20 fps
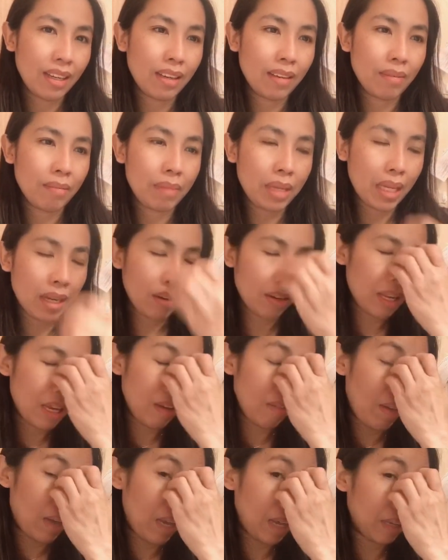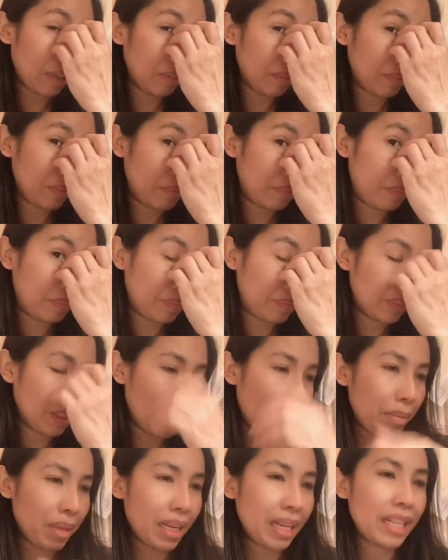มีเขาเรียกว่าอะไร
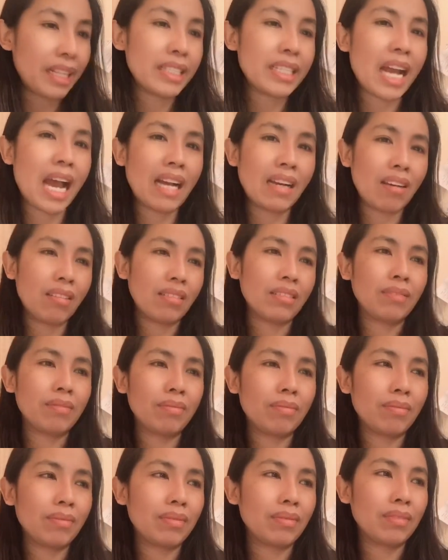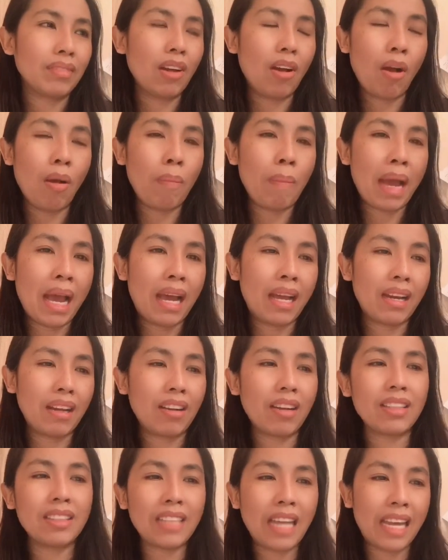ก็มีลิ้นชักออกมาแล้ว
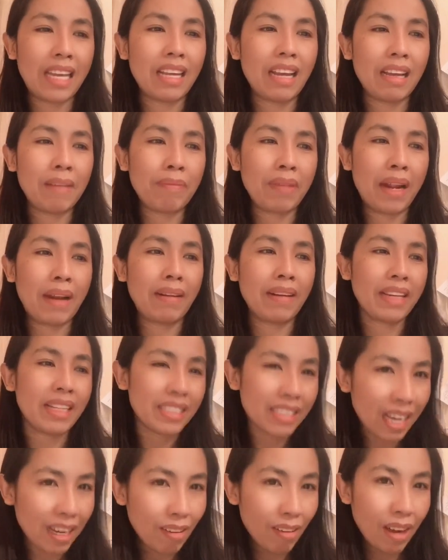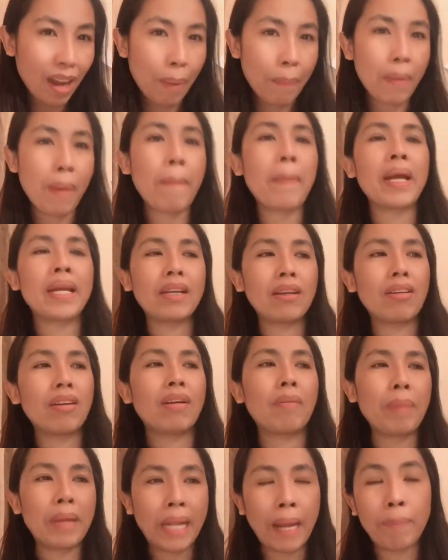ก็ใส่ไอ้ปลาลิ้นชักก็กลับเข้าไปเขาก็
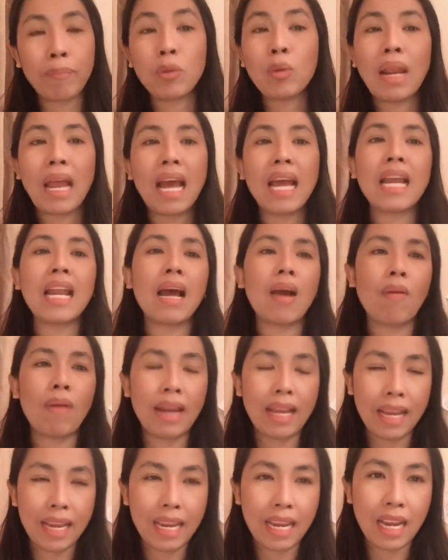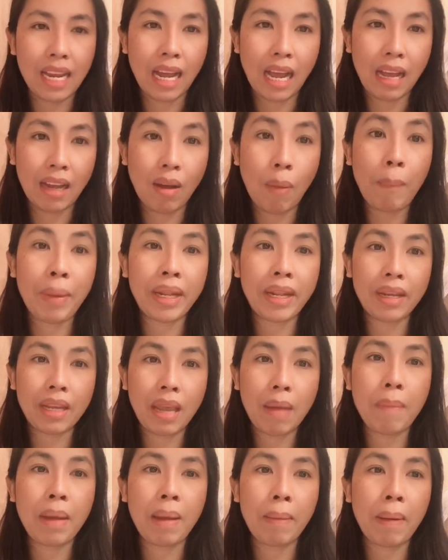ไปทำธุระให้เราอะไรอย่างเงี้ยค่ะ ก็เป็นอย่าง
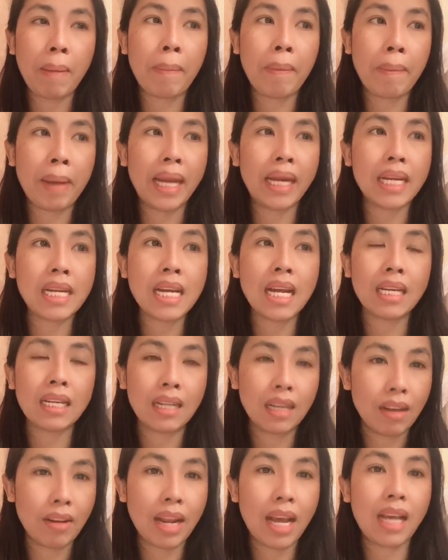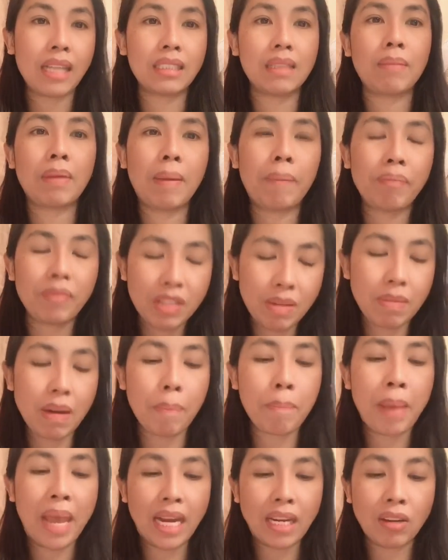เงี้ยมามาประมาณเดือนหนึ่งแล้วนะคะ สำหรับสำหรั
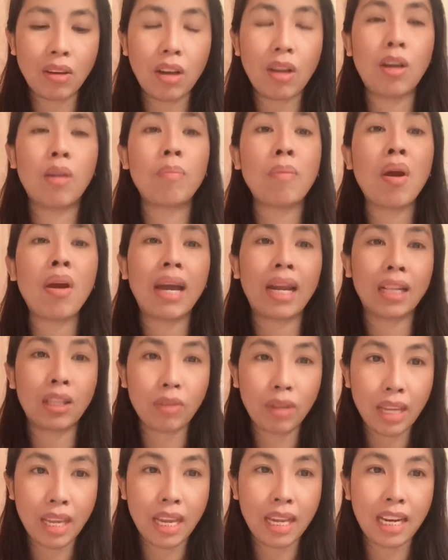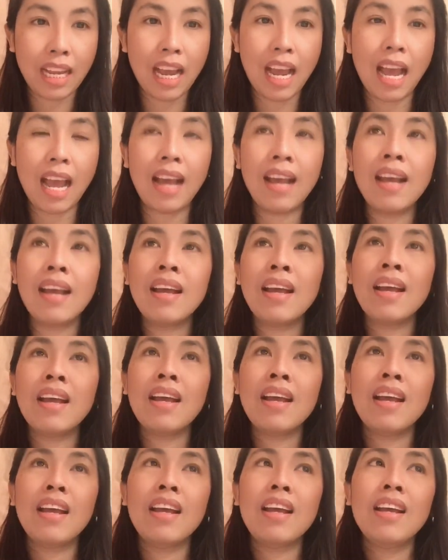บแบงค์เนาะเขาก็ป้องกันตัวเองนะคะ
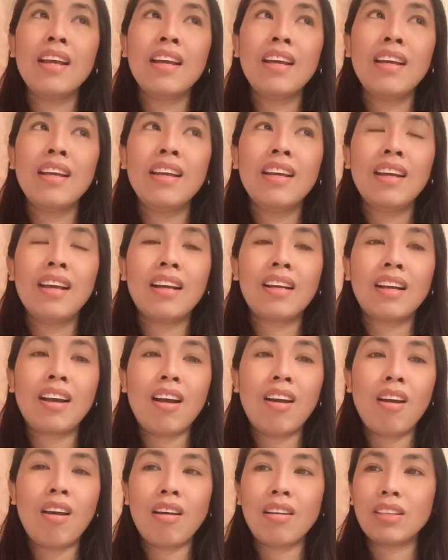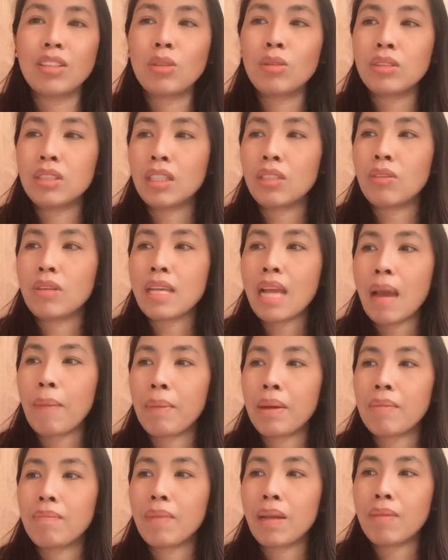ก็ทุกสิ่งทุกอย่าง
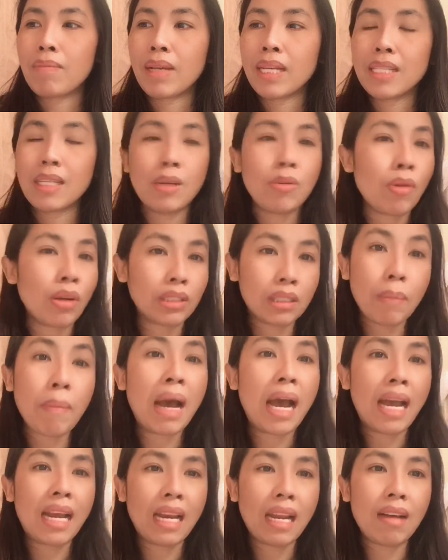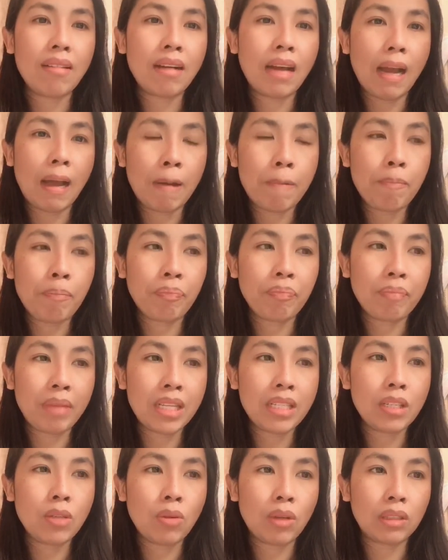มันมันไม่สะดวกสบายแล้วค่ะ ไม่
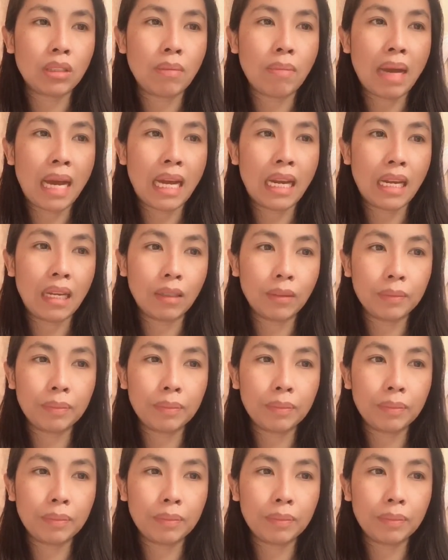สะดวกสบายแล้ว